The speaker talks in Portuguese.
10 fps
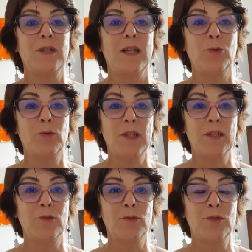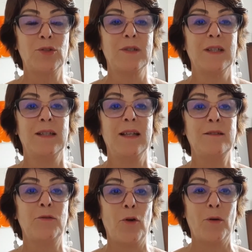reunidos
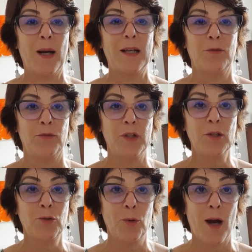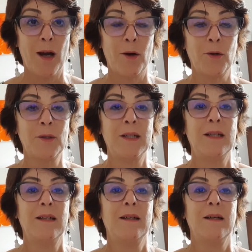nesse formato virtual
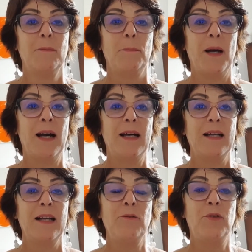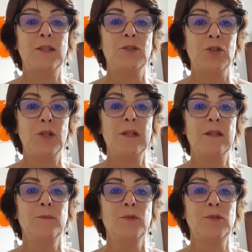para
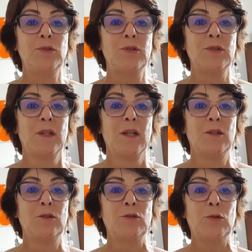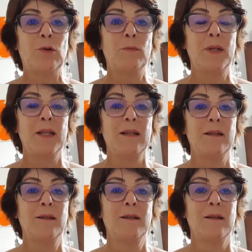refletirmos
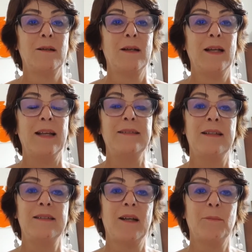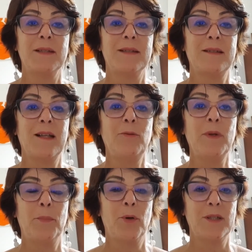sobre esse tema tão
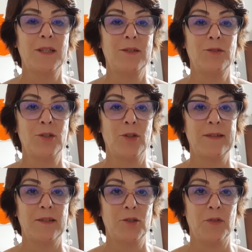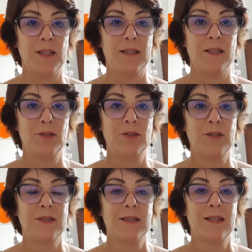importante em nossas vidas,
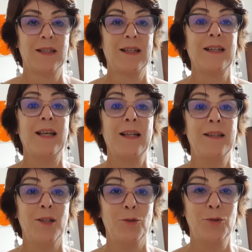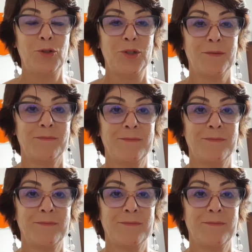que é Deus.